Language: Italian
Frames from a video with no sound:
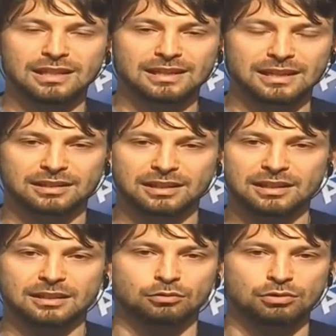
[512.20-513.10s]
generiche
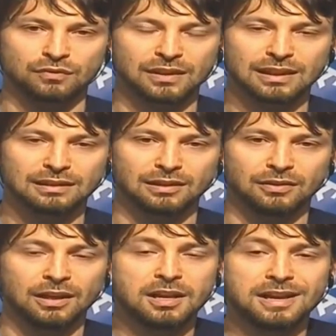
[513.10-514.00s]
senza
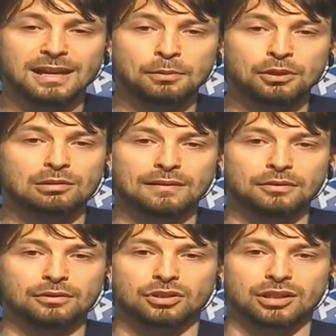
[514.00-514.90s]
giustificativi e che poi c'è una
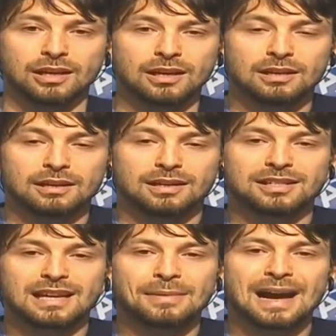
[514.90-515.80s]
voce che
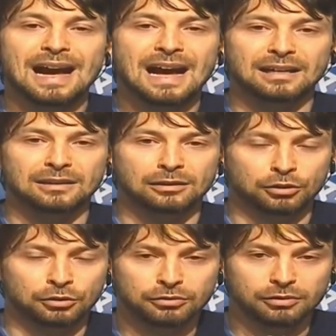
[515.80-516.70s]
si chiama
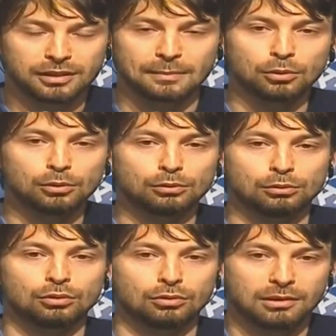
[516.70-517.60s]
altro, che è
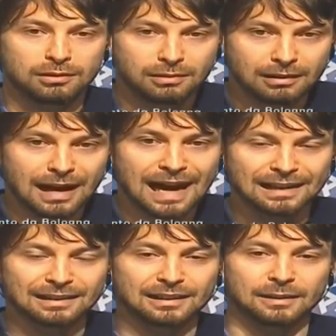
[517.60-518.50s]
molto
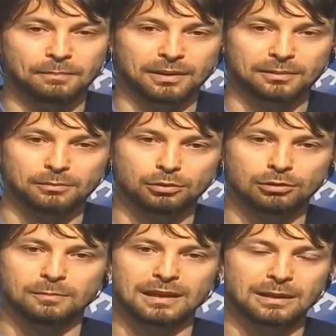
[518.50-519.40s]
alta per
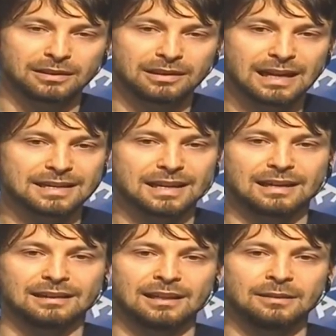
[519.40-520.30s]
molti parlamentari,
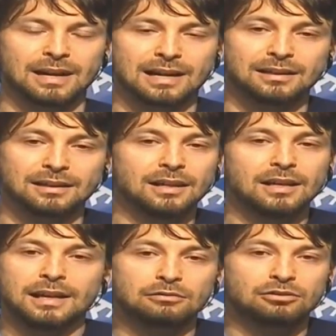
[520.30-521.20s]
anche talebani,
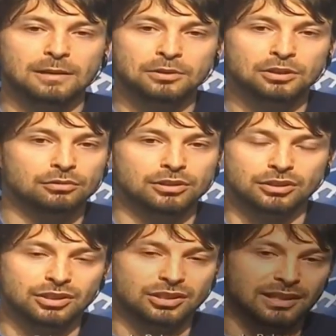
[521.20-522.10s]
e non si capisce cosa
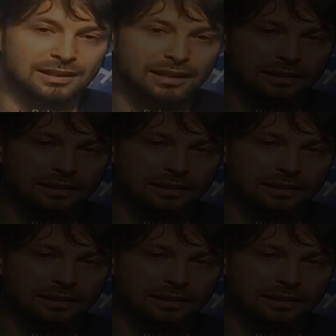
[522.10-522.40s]
ci stia